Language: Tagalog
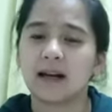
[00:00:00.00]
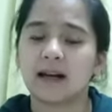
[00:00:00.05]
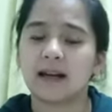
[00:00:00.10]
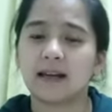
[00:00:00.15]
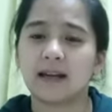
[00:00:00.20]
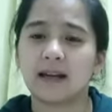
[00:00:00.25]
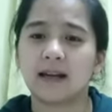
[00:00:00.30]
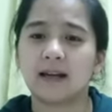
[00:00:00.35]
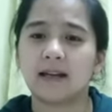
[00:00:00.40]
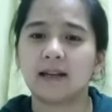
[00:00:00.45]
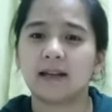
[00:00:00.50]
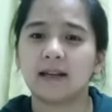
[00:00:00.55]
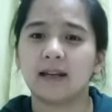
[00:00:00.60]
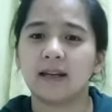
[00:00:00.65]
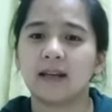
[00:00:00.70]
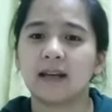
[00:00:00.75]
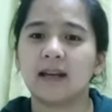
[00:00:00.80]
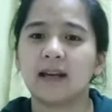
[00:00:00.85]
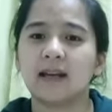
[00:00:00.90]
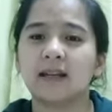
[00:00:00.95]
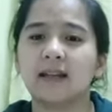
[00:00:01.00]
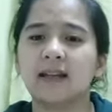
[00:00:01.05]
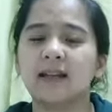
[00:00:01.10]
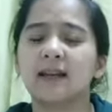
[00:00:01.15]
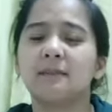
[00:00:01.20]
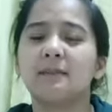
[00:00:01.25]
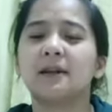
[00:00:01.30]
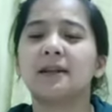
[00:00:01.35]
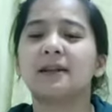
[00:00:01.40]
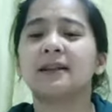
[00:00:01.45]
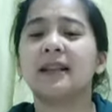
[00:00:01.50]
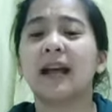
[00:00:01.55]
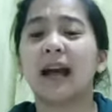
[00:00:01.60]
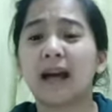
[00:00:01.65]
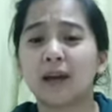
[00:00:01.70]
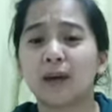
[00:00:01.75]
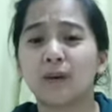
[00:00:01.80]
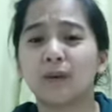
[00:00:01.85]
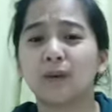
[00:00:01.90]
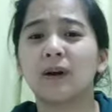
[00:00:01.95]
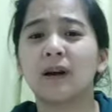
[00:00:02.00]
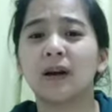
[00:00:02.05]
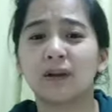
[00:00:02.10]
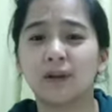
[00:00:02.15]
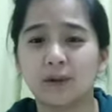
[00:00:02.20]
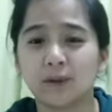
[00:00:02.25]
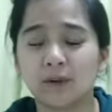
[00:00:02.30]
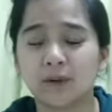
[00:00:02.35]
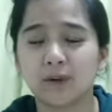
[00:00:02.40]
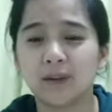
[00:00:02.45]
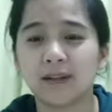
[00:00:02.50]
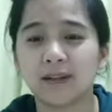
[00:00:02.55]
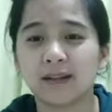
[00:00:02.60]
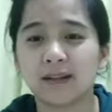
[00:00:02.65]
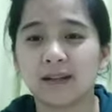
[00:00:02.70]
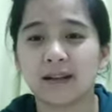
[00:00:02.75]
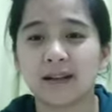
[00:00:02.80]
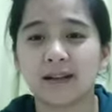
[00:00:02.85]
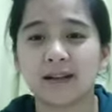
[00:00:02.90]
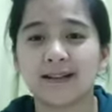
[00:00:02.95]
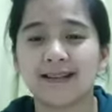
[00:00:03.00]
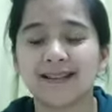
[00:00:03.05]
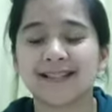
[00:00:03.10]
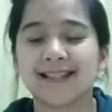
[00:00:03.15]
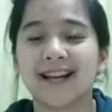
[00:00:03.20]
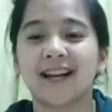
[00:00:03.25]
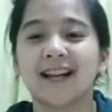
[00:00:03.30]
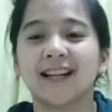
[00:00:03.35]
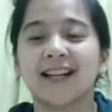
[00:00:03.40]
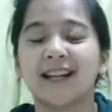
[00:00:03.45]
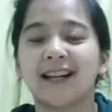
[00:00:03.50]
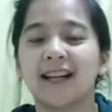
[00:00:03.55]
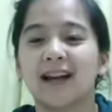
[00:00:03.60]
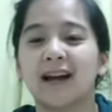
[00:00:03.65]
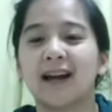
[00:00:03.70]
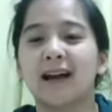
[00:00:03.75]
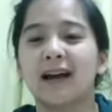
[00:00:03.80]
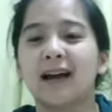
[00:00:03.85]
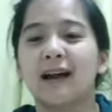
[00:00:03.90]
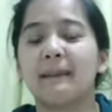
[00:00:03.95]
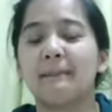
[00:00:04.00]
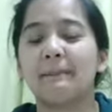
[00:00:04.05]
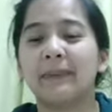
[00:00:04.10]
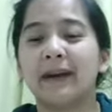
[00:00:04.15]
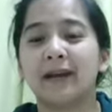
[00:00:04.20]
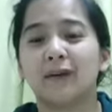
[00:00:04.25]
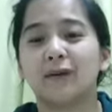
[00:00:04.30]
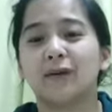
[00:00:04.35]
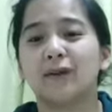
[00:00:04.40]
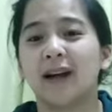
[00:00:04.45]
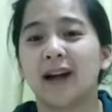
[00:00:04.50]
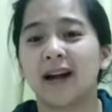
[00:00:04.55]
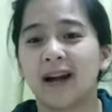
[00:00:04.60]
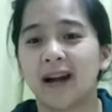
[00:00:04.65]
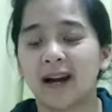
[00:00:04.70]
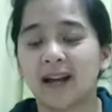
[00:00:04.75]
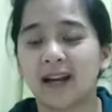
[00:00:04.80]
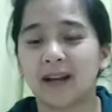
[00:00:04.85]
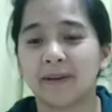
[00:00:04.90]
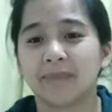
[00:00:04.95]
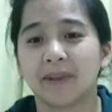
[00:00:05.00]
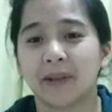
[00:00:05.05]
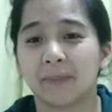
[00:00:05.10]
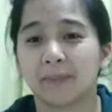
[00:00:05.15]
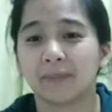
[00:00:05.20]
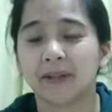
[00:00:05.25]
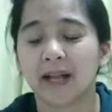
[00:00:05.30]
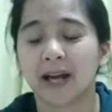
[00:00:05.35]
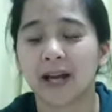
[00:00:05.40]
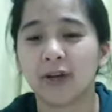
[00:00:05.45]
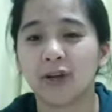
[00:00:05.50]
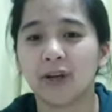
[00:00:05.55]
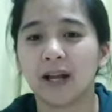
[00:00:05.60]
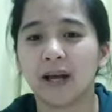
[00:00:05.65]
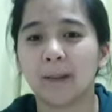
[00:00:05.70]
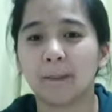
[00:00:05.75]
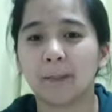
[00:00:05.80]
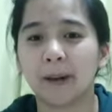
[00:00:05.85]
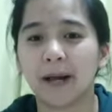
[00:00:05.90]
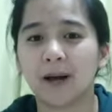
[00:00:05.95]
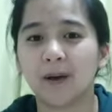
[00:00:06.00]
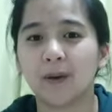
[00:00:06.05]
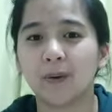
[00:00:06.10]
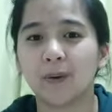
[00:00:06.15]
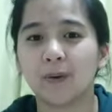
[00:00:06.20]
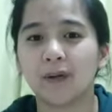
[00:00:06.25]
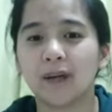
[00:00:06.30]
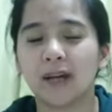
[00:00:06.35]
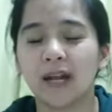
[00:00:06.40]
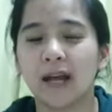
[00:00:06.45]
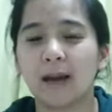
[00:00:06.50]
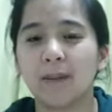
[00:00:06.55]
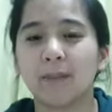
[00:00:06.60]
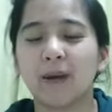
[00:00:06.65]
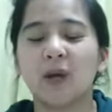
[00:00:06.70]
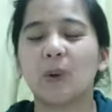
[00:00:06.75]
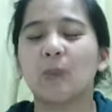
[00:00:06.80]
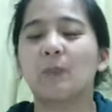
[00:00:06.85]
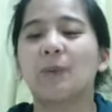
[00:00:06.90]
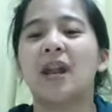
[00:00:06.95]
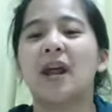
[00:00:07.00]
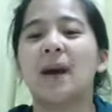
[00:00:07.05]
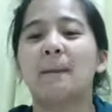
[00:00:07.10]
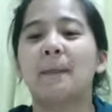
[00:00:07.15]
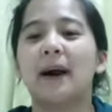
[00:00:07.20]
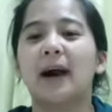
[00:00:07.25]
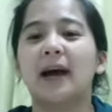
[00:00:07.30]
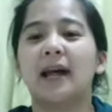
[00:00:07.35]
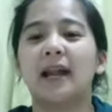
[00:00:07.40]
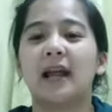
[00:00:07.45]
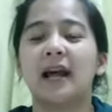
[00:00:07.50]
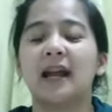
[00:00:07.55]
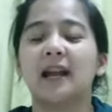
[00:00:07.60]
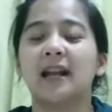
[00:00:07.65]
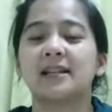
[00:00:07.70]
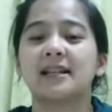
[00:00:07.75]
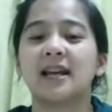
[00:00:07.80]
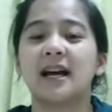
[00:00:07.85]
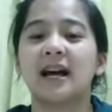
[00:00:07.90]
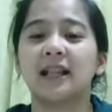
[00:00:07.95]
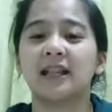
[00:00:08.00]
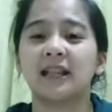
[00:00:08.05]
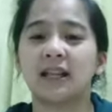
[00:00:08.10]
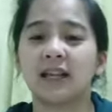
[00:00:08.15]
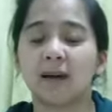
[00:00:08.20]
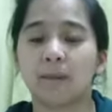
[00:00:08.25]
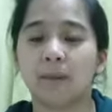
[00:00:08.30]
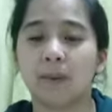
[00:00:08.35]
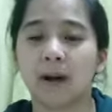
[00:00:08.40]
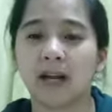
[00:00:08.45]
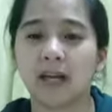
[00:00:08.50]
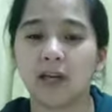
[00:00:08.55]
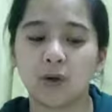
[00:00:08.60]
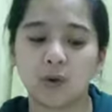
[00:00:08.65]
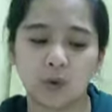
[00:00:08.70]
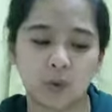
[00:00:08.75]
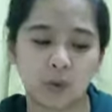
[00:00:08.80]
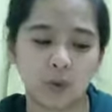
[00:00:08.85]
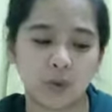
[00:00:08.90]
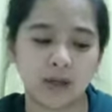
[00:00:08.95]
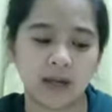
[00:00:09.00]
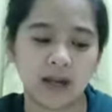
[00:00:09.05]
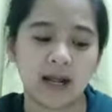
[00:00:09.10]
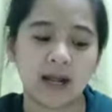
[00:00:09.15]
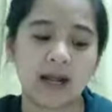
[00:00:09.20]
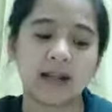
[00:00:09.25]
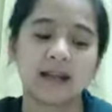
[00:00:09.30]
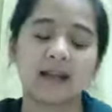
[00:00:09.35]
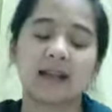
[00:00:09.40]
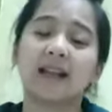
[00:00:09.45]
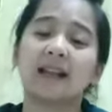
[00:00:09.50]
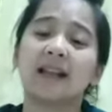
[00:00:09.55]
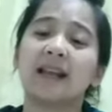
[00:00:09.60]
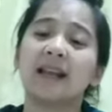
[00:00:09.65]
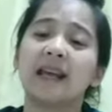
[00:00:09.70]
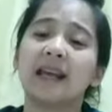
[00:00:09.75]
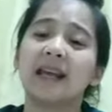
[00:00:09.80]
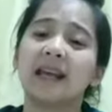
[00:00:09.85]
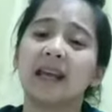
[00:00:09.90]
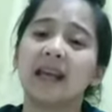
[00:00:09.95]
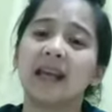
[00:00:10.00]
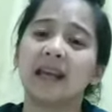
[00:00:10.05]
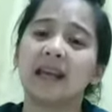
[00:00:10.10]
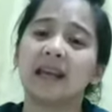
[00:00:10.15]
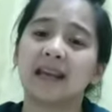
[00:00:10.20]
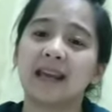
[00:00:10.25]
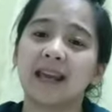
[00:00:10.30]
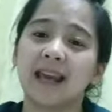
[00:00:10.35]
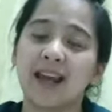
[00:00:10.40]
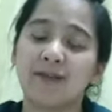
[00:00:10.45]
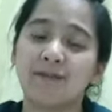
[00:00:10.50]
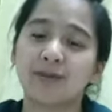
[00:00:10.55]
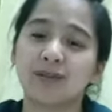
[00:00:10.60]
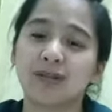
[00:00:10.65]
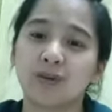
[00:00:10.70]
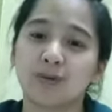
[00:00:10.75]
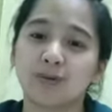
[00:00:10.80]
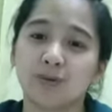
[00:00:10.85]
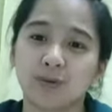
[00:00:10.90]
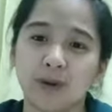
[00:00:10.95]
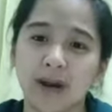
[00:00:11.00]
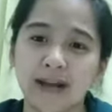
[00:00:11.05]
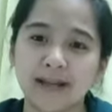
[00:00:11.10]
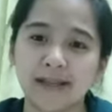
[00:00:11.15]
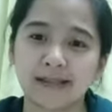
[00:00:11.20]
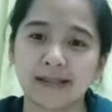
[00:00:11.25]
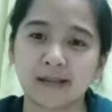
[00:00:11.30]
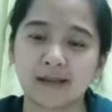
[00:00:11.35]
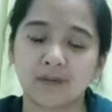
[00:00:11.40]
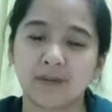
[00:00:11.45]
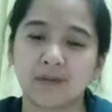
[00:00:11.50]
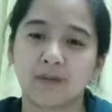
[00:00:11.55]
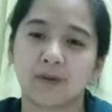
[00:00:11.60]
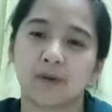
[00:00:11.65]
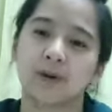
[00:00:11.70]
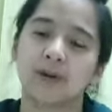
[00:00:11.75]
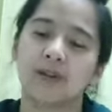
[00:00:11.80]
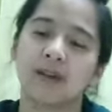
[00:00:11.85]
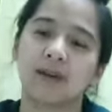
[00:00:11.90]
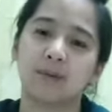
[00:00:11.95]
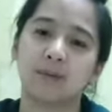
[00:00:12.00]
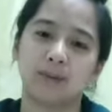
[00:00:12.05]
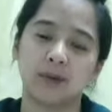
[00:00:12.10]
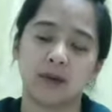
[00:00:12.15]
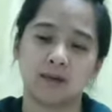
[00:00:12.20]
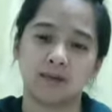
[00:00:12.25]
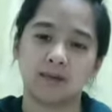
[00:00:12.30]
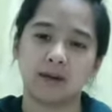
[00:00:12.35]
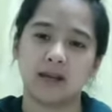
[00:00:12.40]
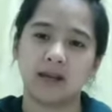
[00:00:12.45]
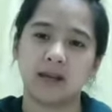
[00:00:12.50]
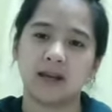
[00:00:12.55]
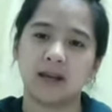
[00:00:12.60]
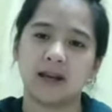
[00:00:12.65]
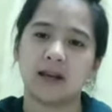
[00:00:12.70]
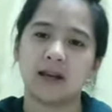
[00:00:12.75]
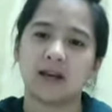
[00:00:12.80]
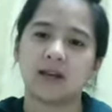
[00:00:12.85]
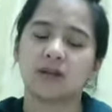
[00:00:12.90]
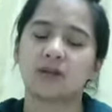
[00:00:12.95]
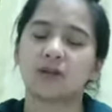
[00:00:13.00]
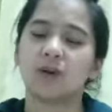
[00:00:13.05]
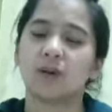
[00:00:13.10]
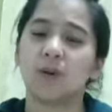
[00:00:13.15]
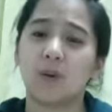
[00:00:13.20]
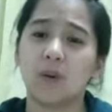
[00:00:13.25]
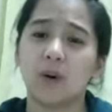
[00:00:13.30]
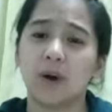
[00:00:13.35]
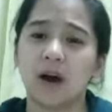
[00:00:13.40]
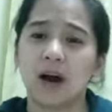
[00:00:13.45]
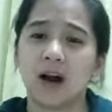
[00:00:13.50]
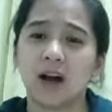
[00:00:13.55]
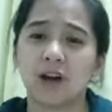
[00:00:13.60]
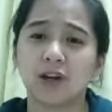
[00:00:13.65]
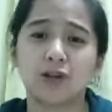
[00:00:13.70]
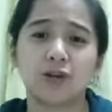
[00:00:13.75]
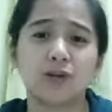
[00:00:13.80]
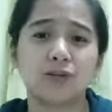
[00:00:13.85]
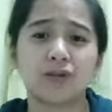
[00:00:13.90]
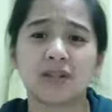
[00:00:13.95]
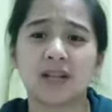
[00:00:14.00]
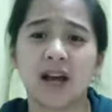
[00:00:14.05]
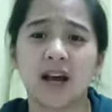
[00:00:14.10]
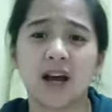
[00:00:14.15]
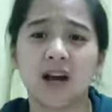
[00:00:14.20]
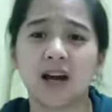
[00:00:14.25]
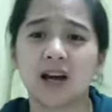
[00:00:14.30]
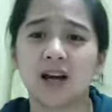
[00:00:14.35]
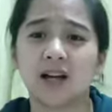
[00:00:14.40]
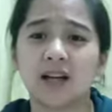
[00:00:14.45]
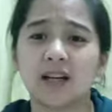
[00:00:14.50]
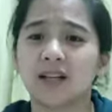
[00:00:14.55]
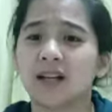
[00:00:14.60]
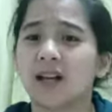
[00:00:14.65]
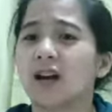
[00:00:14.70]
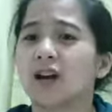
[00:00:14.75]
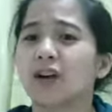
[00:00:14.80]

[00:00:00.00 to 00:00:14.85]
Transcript: Ayan. Hindi man tayo ganon sa kanila, pero nakakaramdam tayo ng pagod. Pero pinapaalala sa atin ng Panginoon that He gives rest for the weary. So, are you tired?